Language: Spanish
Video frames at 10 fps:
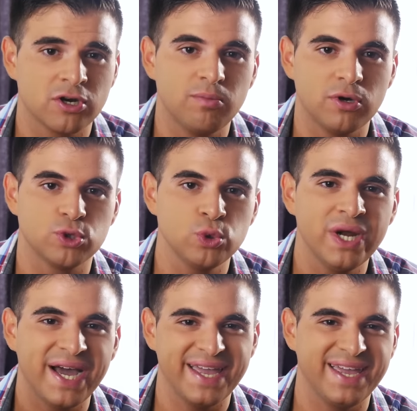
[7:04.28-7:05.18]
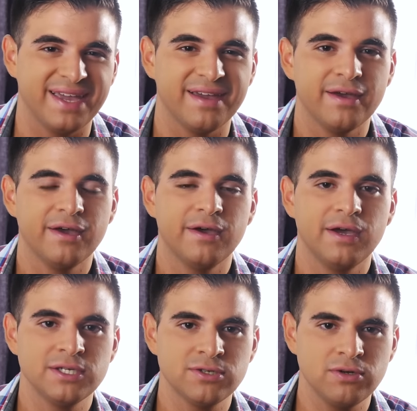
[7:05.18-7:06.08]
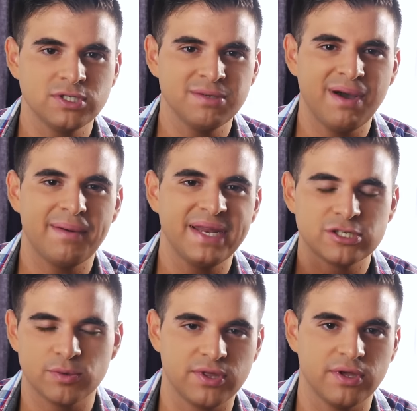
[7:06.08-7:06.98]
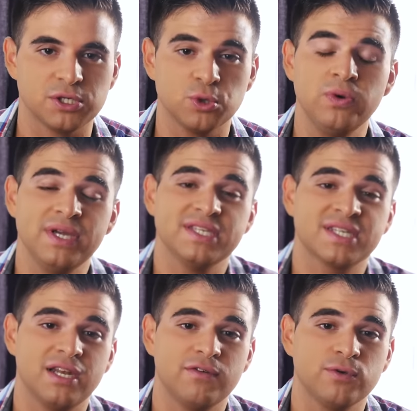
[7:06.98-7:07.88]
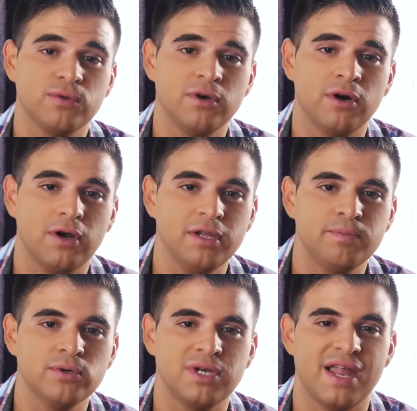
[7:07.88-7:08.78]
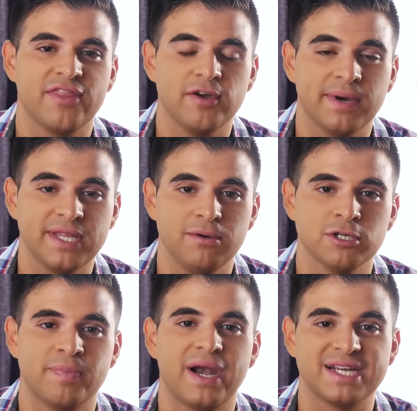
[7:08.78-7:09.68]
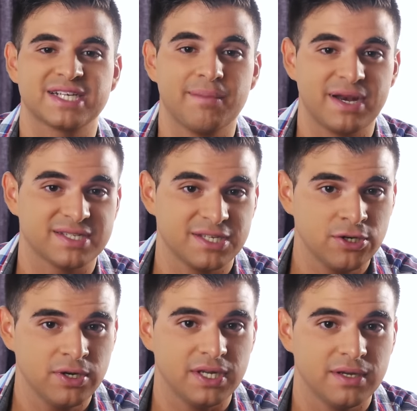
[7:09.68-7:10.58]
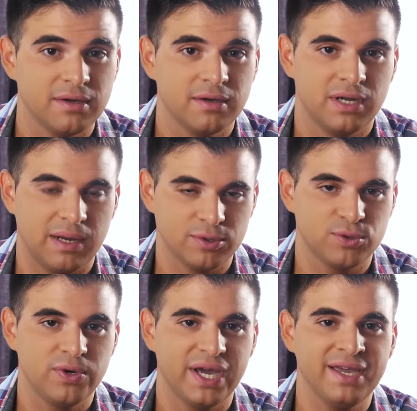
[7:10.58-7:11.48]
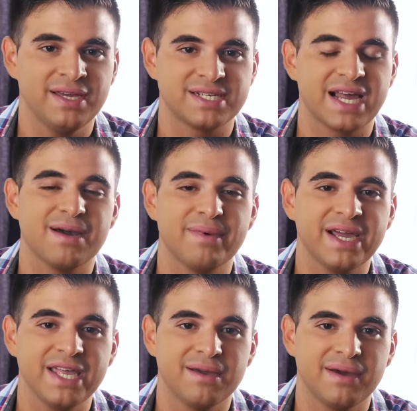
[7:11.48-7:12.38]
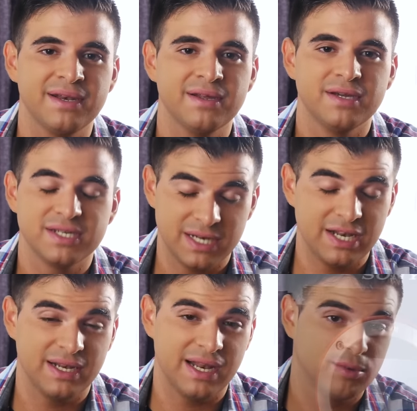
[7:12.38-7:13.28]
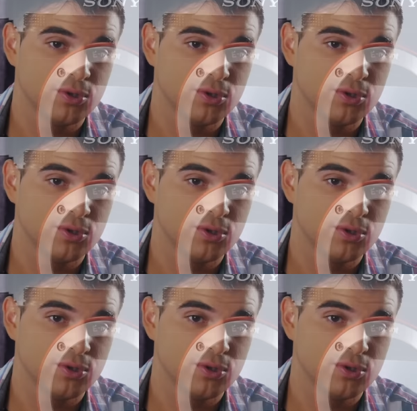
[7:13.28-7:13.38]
con montura E. Eso nos lleva a varias opciones. Una y es que en el futuro Olympus lance objetivos para las cámaras de Sony. La montura E es la cámara que llevan, es la